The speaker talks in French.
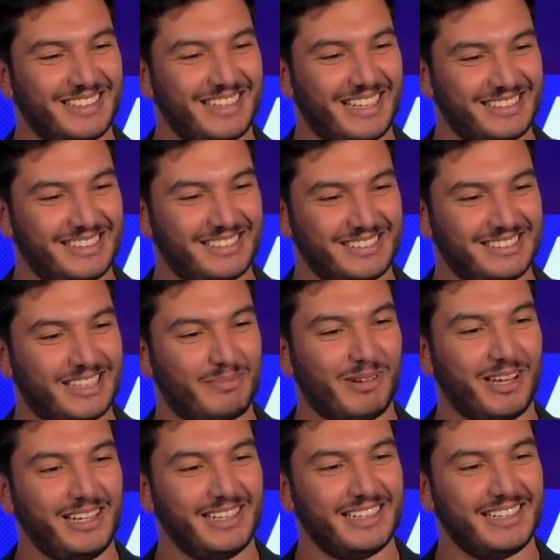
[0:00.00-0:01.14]
Ah, en,
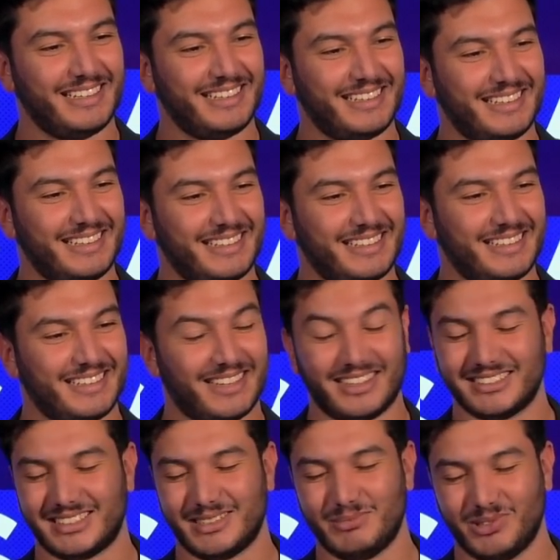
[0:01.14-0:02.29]
toute intimité. Ah,
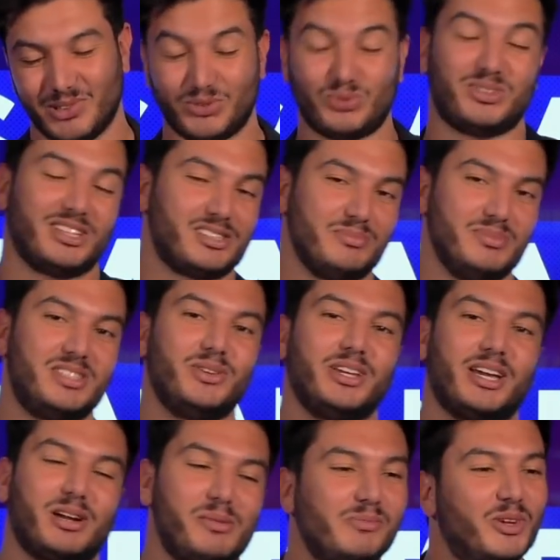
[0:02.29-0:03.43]
toute intimité, il y a
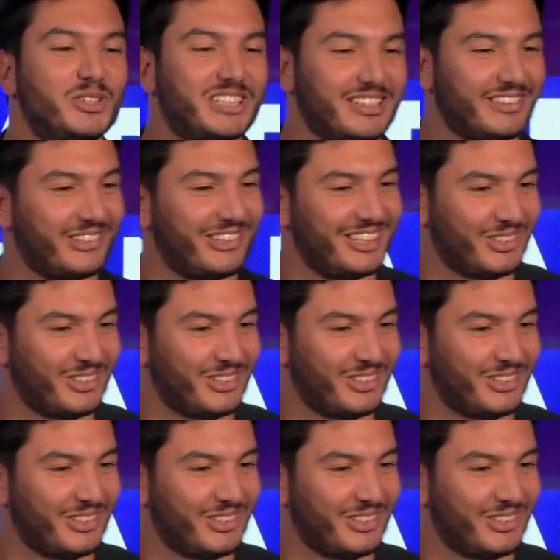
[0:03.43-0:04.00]
quand même le chat, Elton.